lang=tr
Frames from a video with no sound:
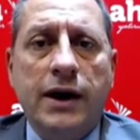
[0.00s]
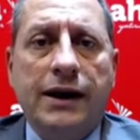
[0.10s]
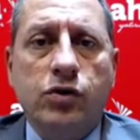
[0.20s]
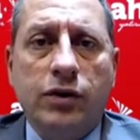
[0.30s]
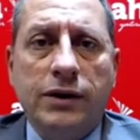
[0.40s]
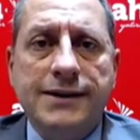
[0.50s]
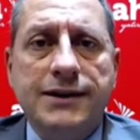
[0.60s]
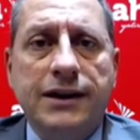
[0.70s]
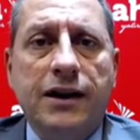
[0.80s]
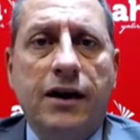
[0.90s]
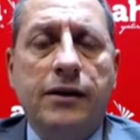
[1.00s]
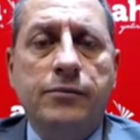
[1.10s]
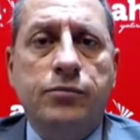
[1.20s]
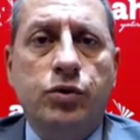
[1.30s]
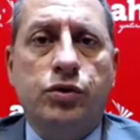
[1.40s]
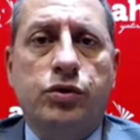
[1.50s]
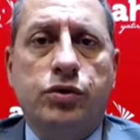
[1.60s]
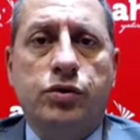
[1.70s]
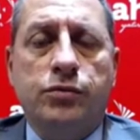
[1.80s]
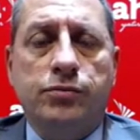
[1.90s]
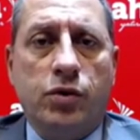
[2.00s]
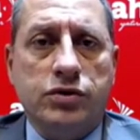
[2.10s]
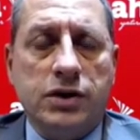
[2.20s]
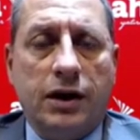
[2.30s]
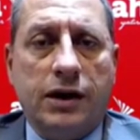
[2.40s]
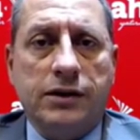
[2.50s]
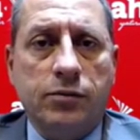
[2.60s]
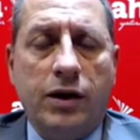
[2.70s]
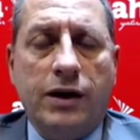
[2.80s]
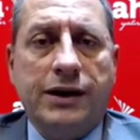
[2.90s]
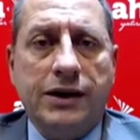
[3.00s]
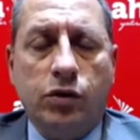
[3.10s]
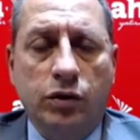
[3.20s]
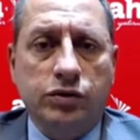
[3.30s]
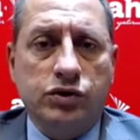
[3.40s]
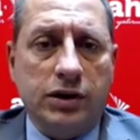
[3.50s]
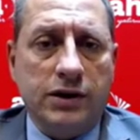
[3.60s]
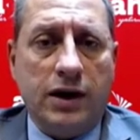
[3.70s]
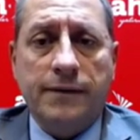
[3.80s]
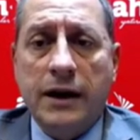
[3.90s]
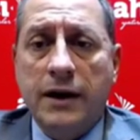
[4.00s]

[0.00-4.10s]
E, dolayısıyla büyük borsalarda bu hareket olunca da